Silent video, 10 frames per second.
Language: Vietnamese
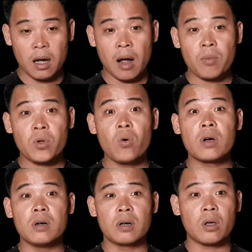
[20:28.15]
ông chú
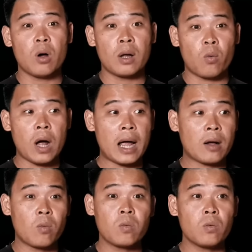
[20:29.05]
cường do là qua
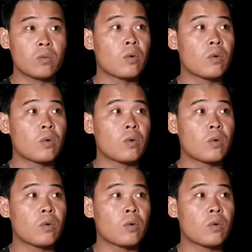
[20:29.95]
cũng